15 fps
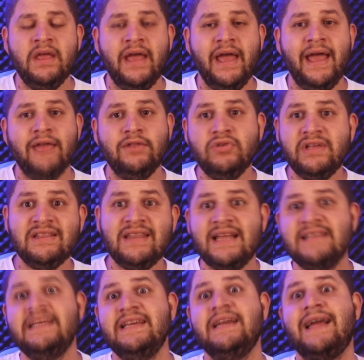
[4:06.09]
É, do que
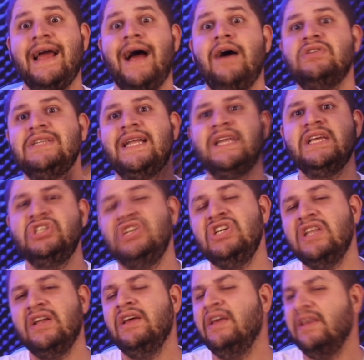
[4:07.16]
trazer carros lá da
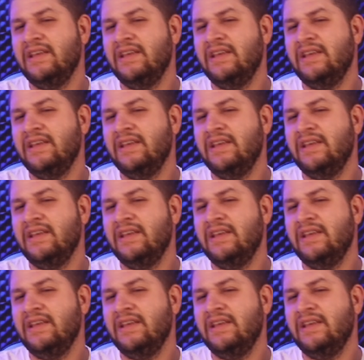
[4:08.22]
China,